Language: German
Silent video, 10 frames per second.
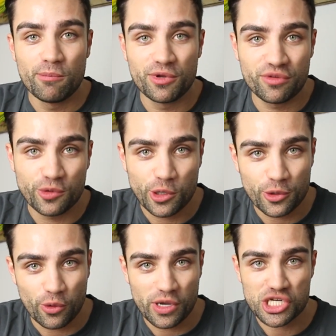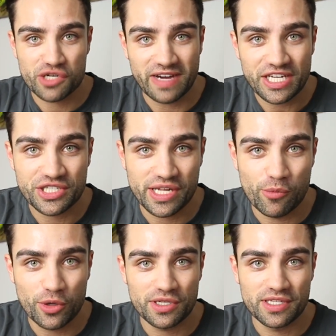bezüglich eurer Schwachstellen
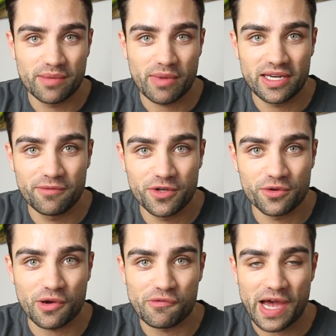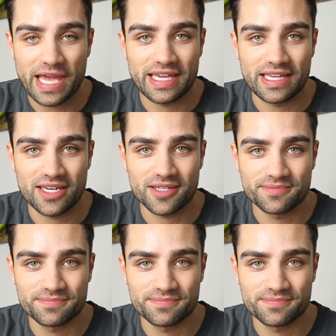möchte ich hier mal in dem Video drauf eingehen.